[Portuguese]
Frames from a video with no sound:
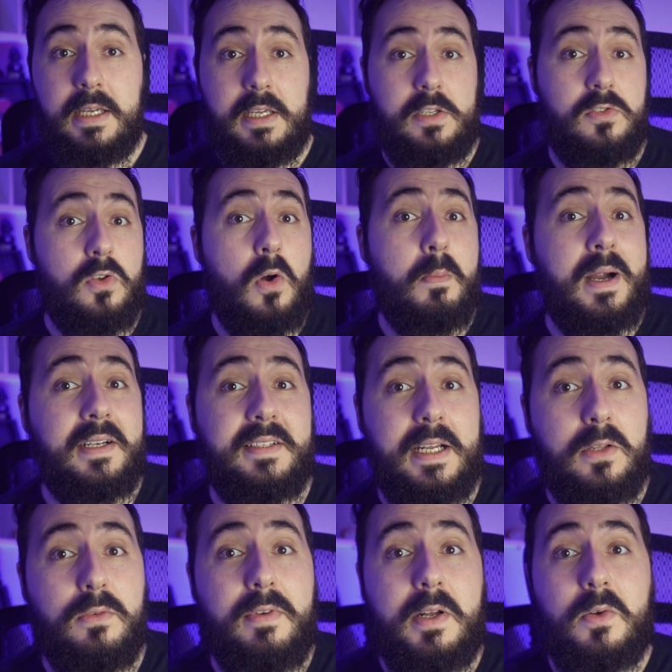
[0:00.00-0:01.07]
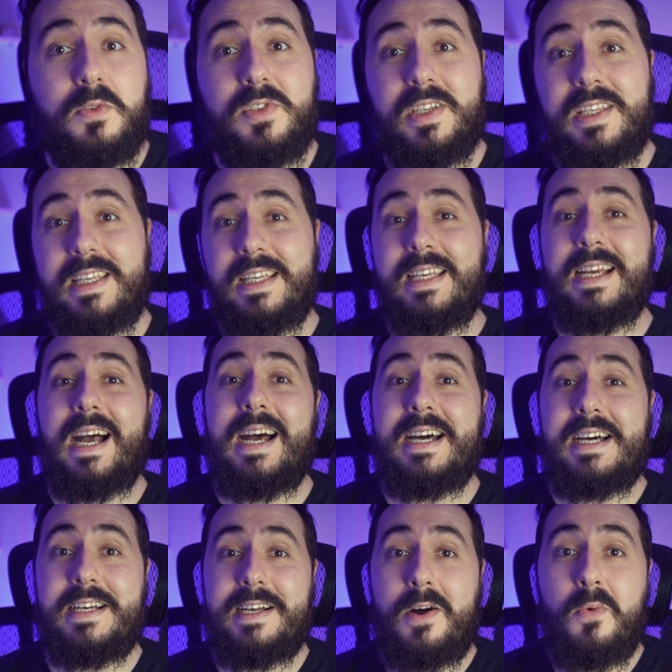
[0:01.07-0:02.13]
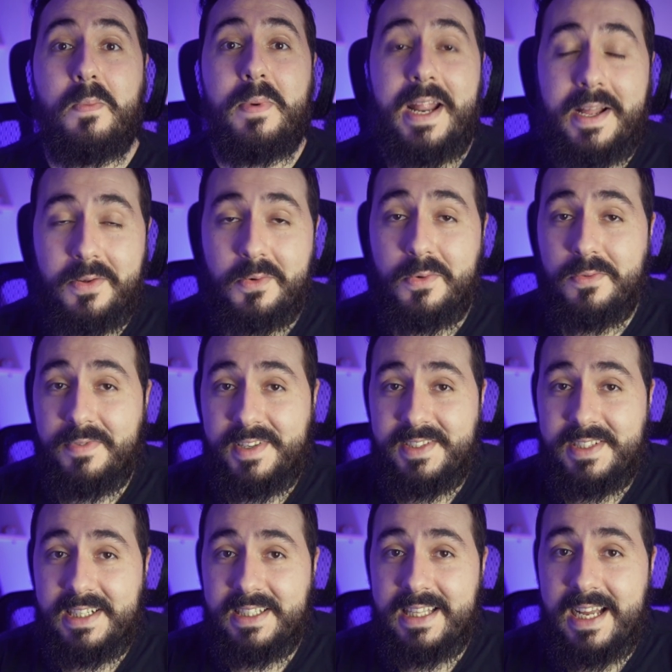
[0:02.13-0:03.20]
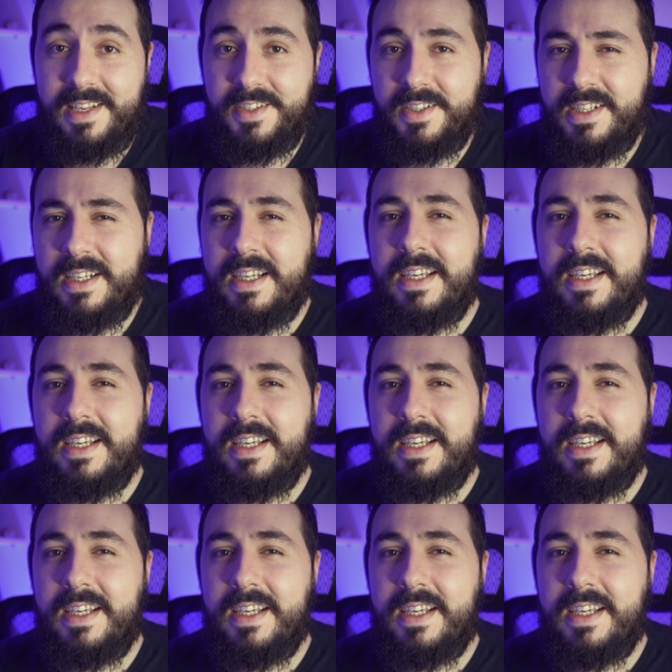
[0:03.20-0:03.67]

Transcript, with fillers: E só o martelo vai conseguir arrancar o prego com facilidade.